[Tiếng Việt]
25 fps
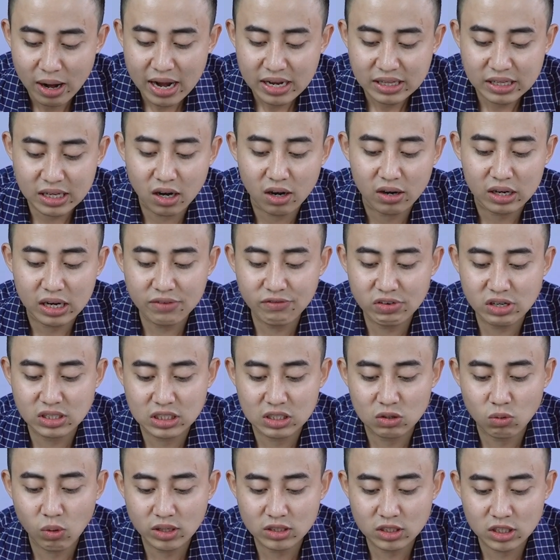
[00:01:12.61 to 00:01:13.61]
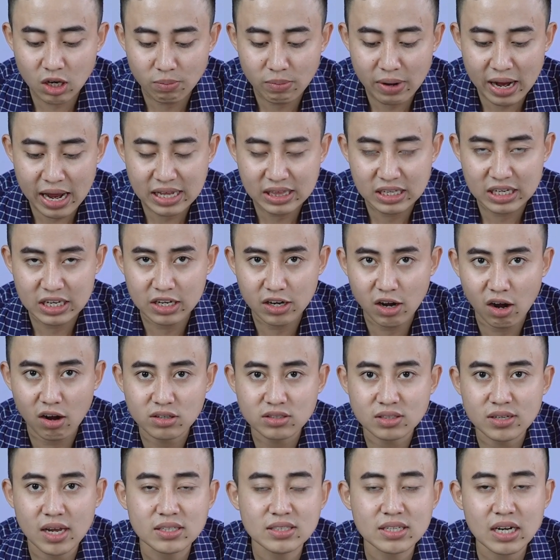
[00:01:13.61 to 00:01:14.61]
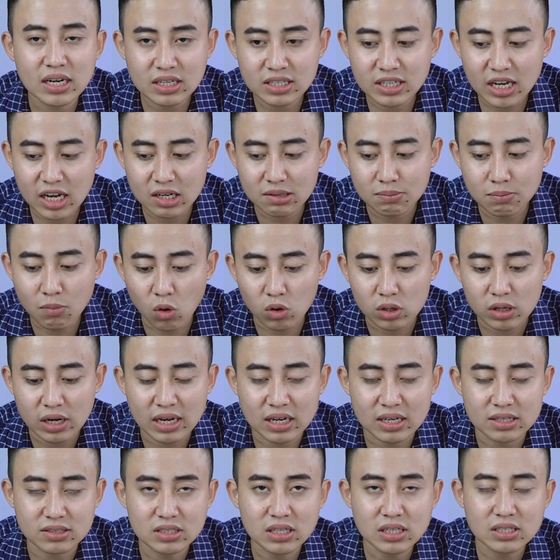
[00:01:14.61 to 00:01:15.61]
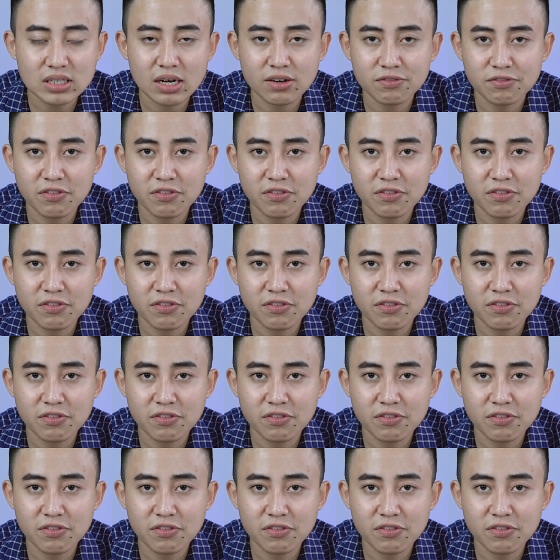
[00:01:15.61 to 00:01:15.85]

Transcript: thì ở cái vị trí quan trọng này thì nó sẽ xác nhận một là xác nhận